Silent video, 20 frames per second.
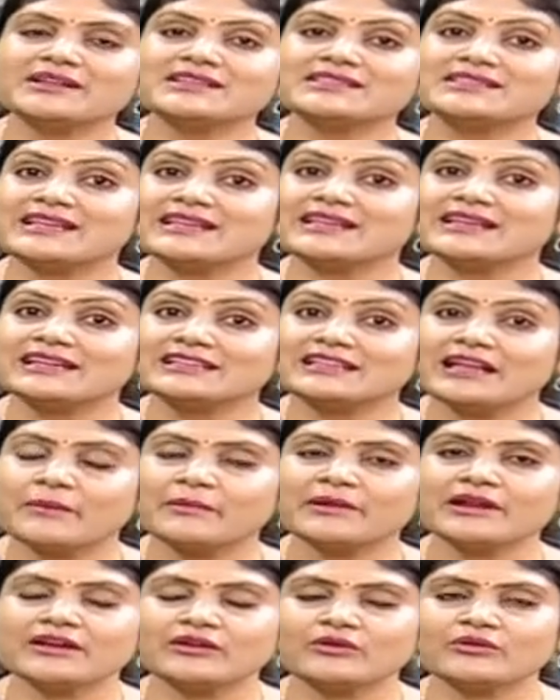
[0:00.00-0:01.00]
మీరు సరిగా
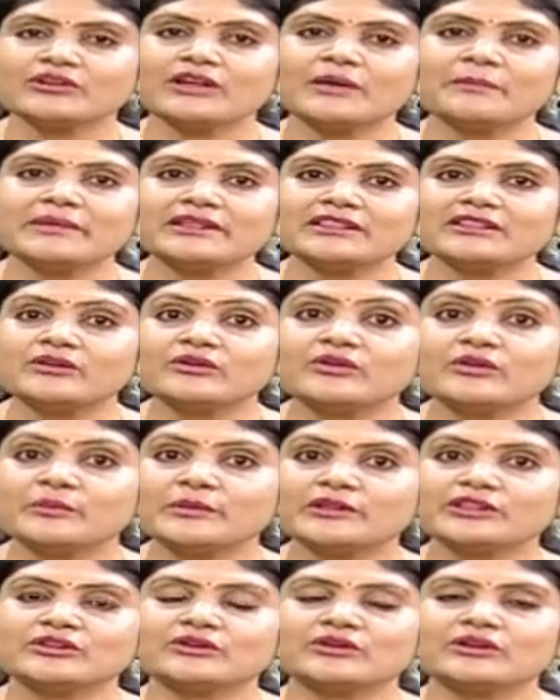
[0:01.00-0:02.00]
నమలకుండా మెతుకులు
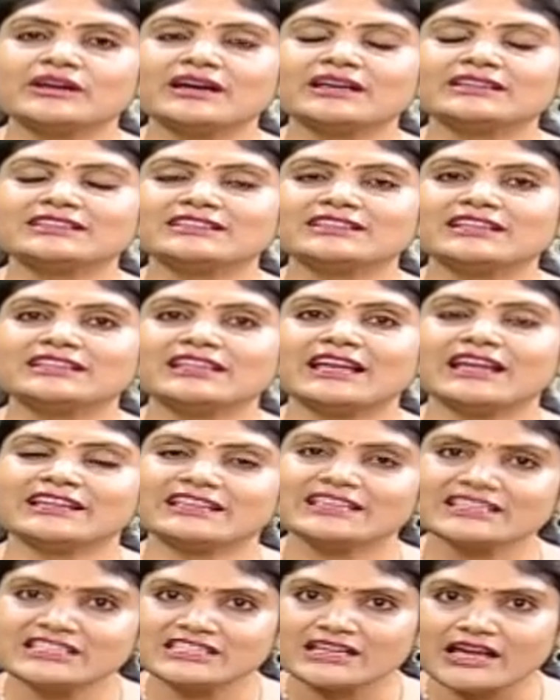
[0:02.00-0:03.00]
మెతుకులుగా
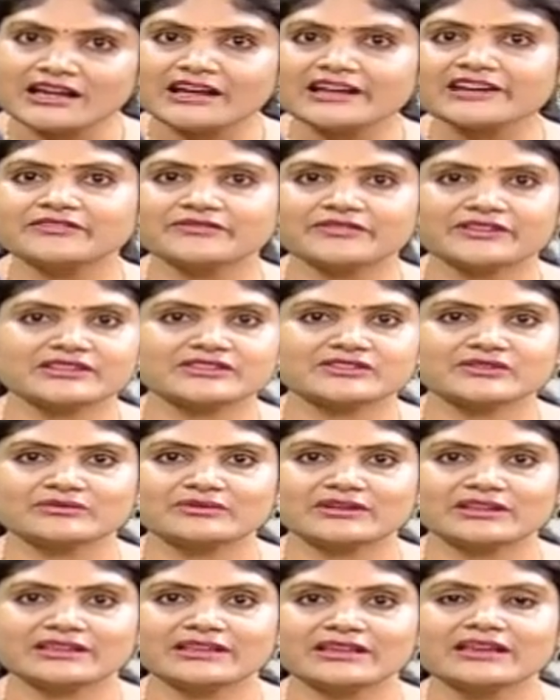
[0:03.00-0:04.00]
తిన్నదానికి చాలా డిఫరెన్స్
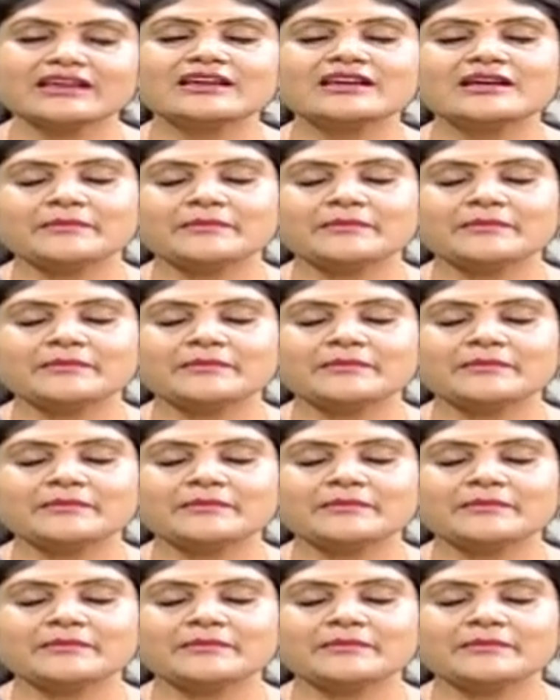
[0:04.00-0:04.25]
ఉంటుంది